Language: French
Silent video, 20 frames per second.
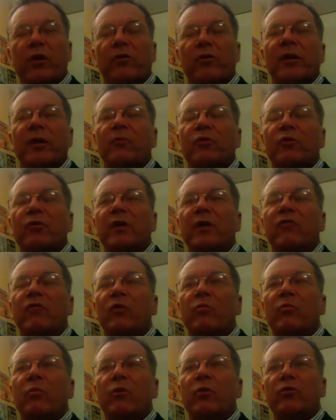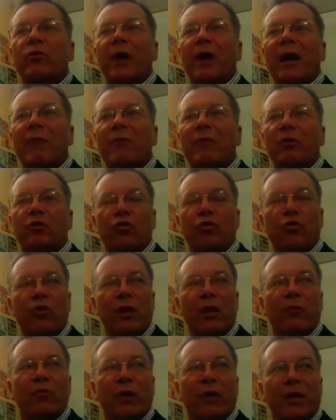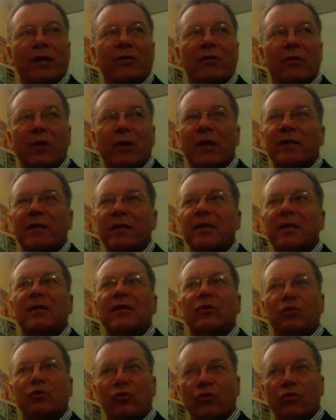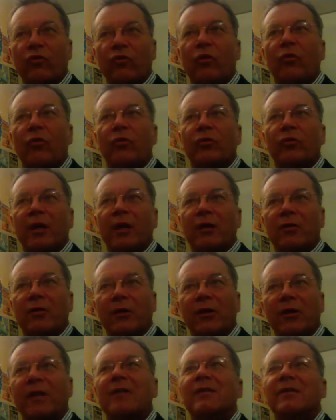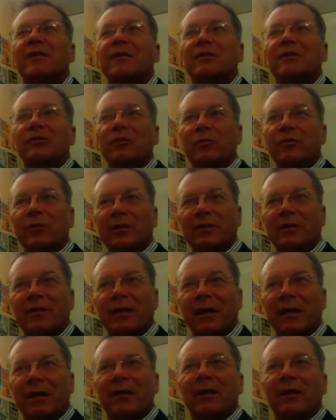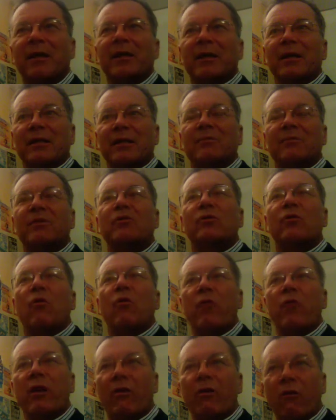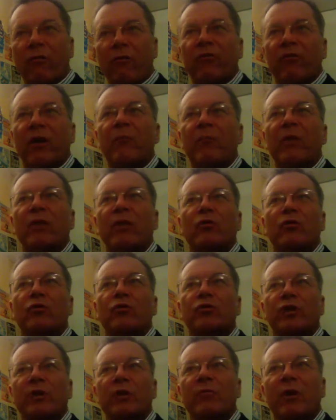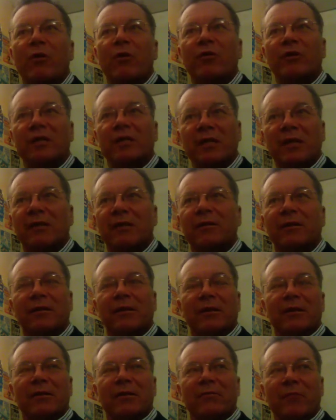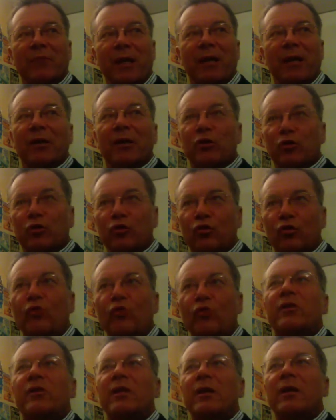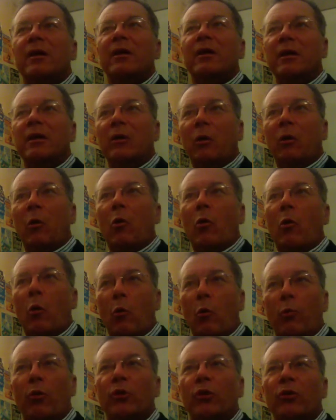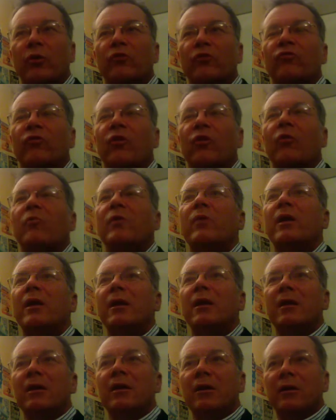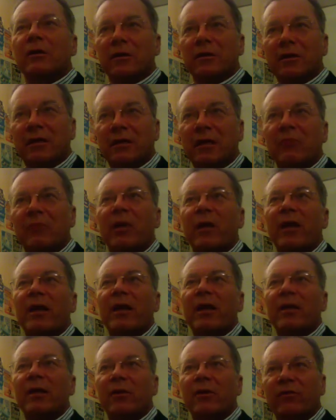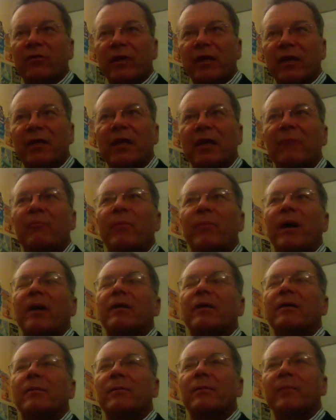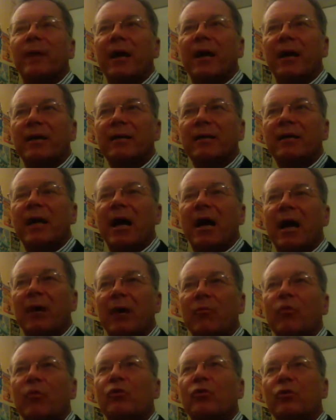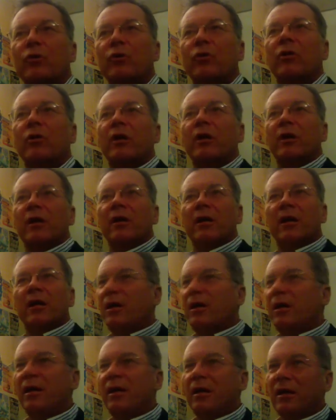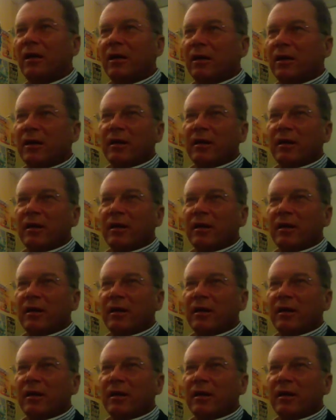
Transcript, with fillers: en termes de développement durable. Tous les moyens sont là, c'est une question de volonté, d'organisation, etc. C'est parce qu'on est enfermé dans nos schémas anciens. Mais tout, on, peut transformer cette planète en un véritable paradis harmonieux, et,